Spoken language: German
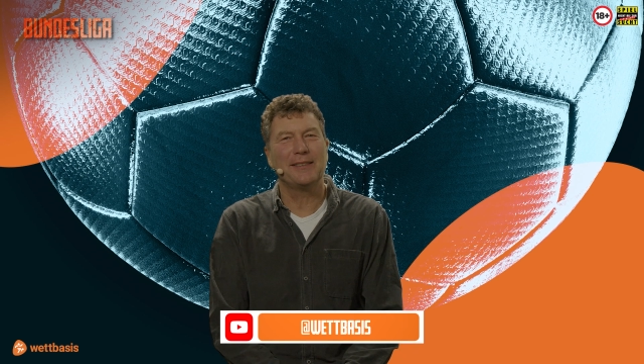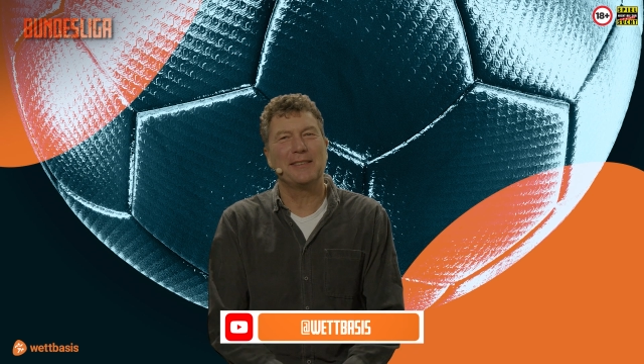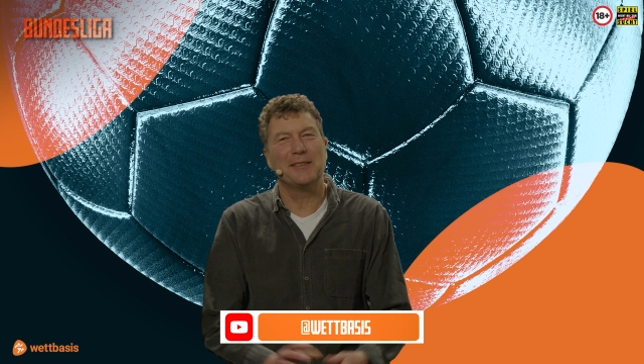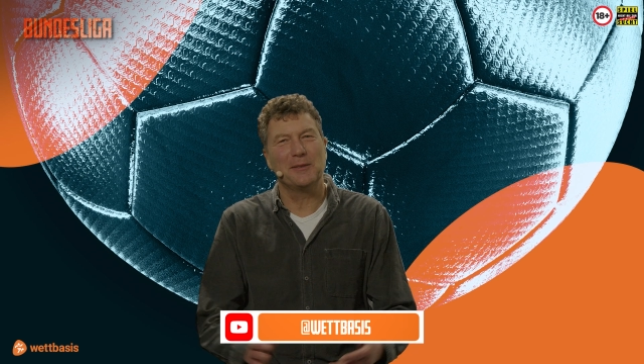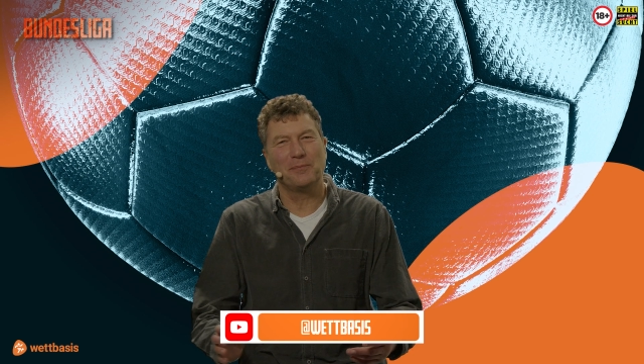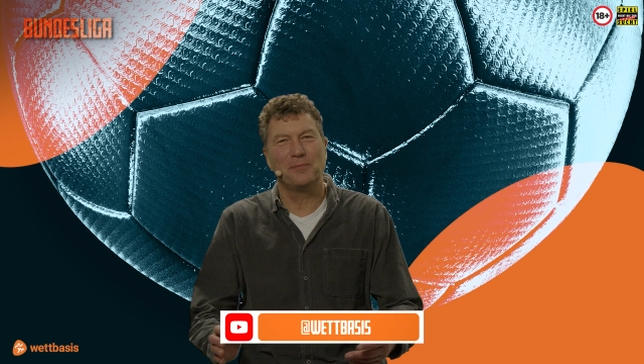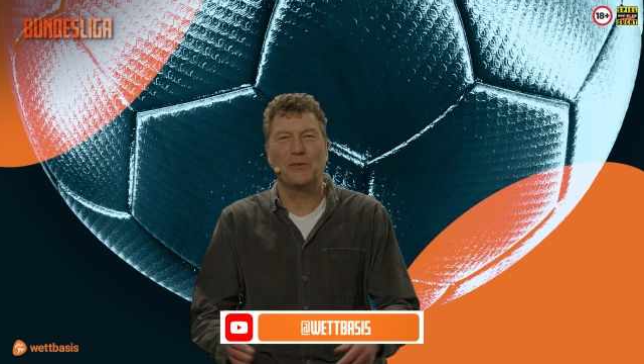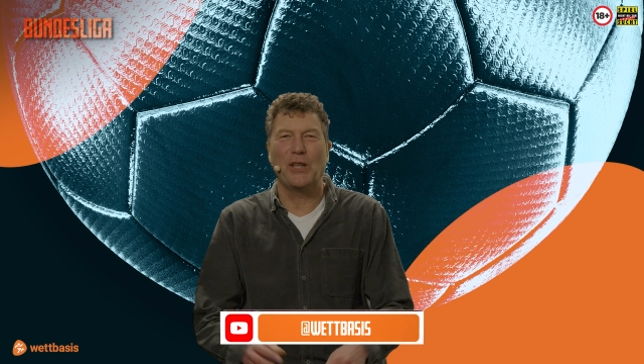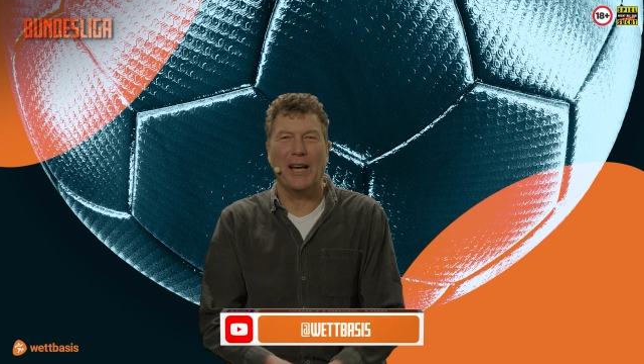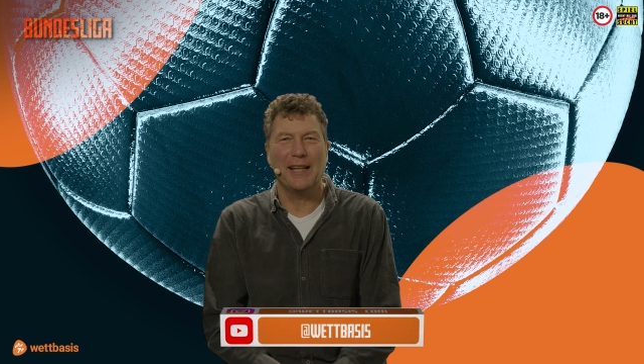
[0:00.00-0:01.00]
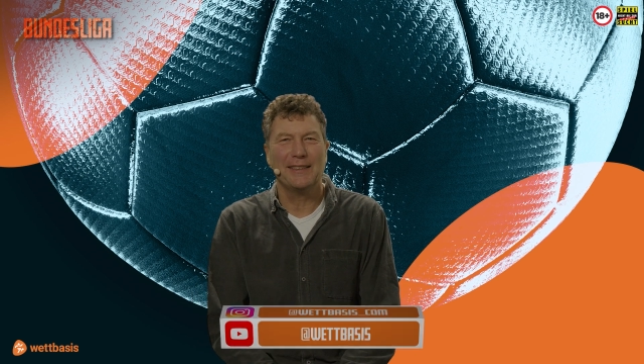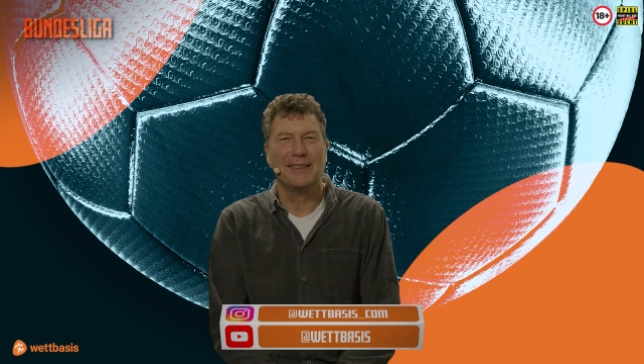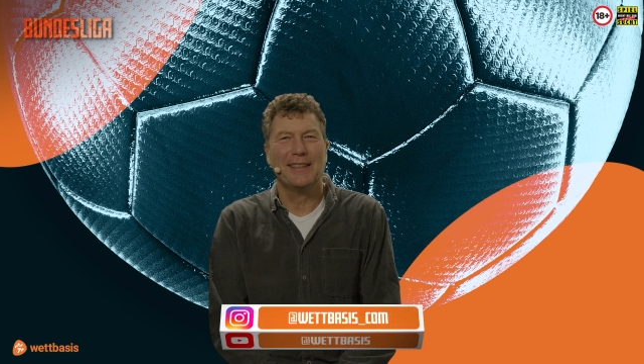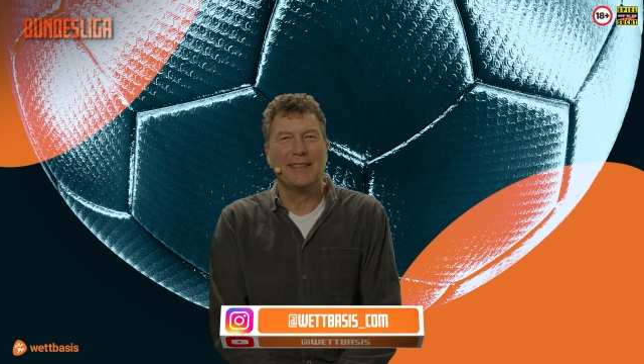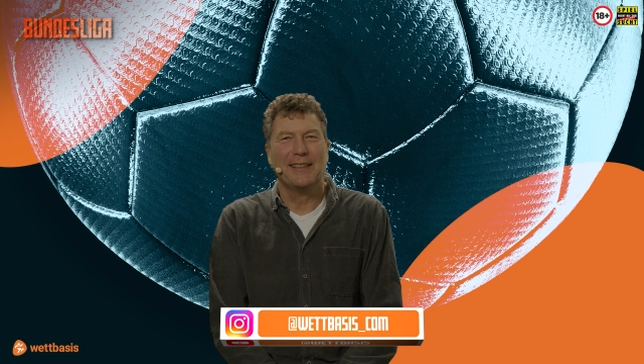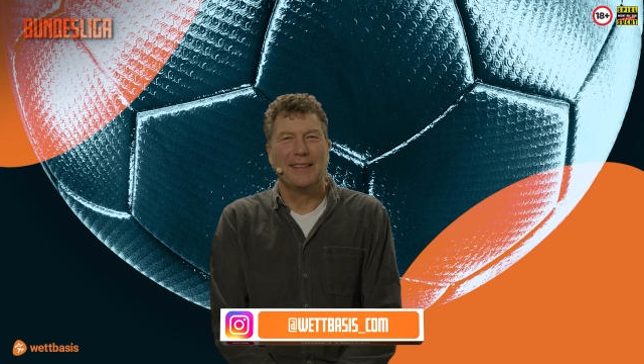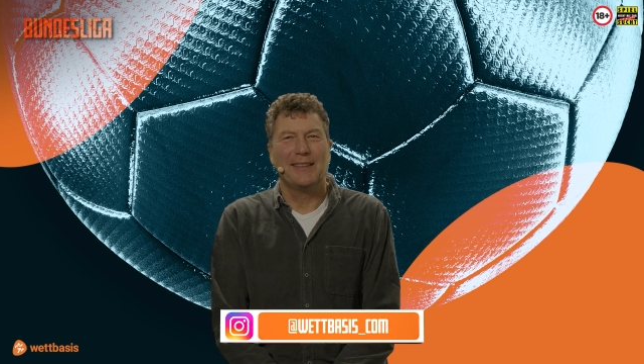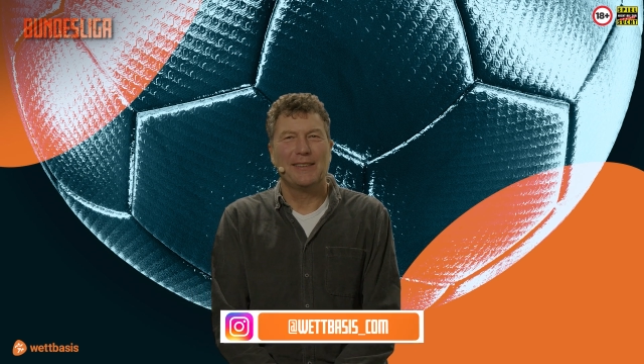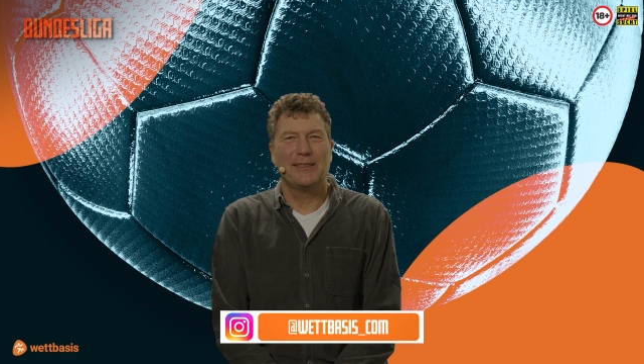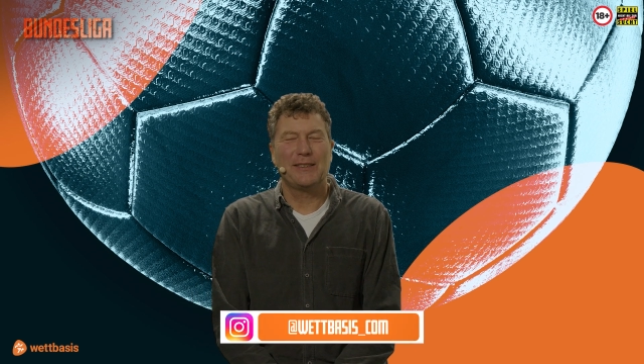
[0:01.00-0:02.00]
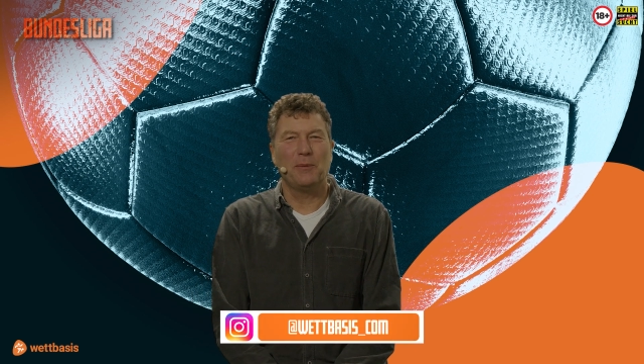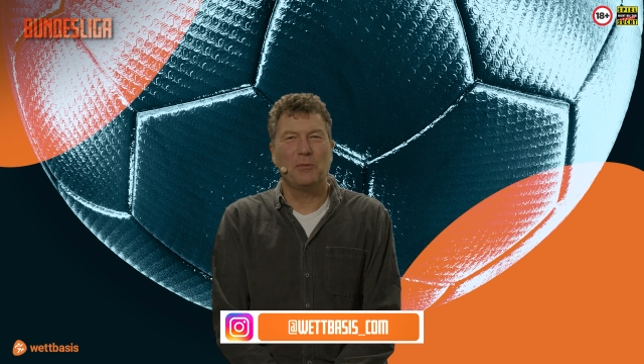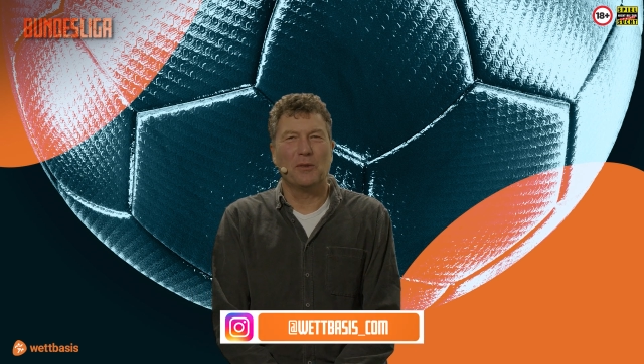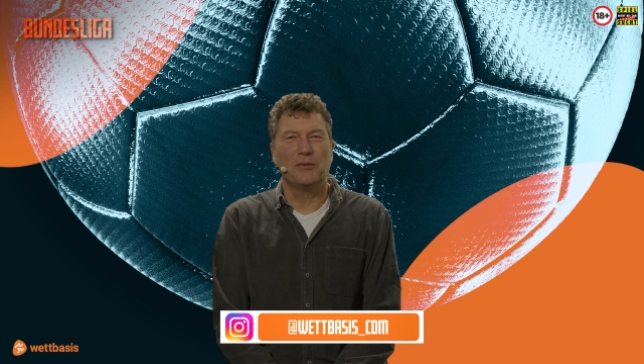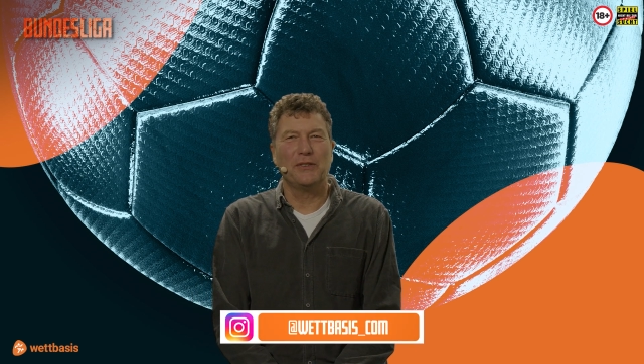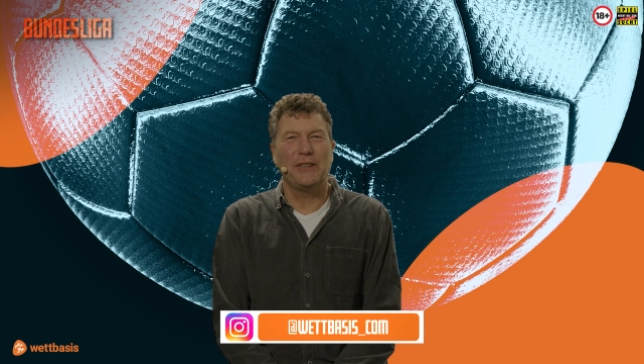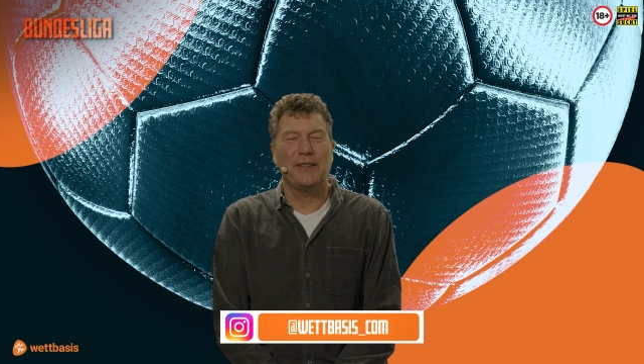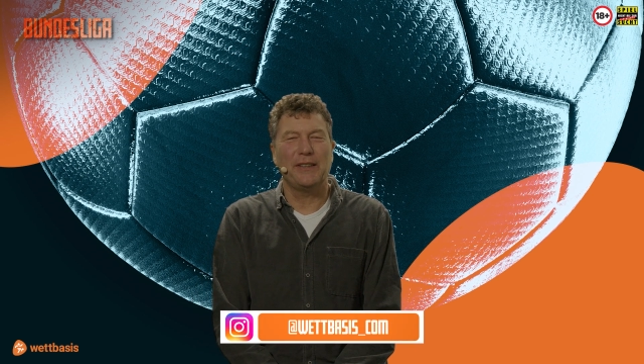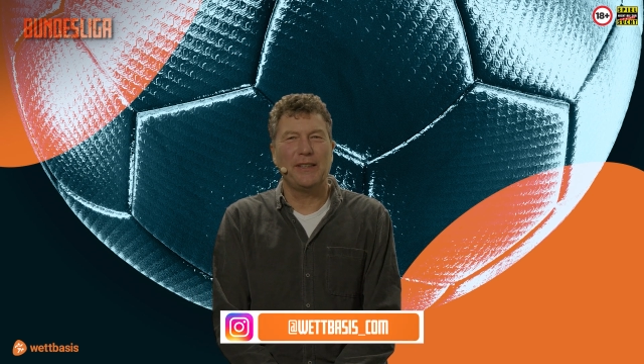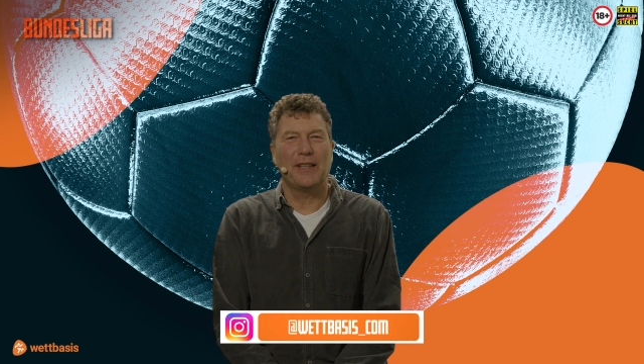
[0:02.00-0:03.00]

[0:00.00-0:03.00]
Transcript: Ähm, ja, es gibt offensichtlich da